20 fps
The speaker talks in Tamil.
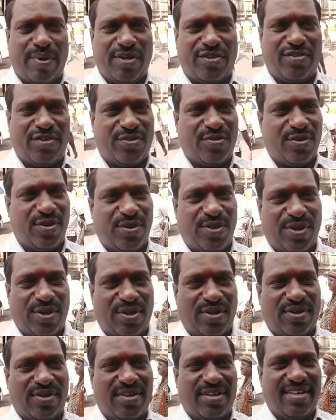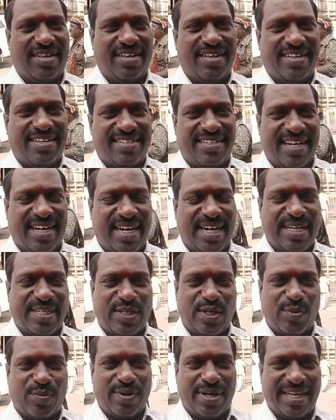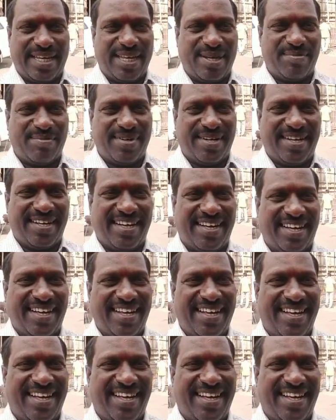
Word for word: பயிற்சியில் சொல்லித்தரோம் சகல சௌபாக்கியம் பெறுங்க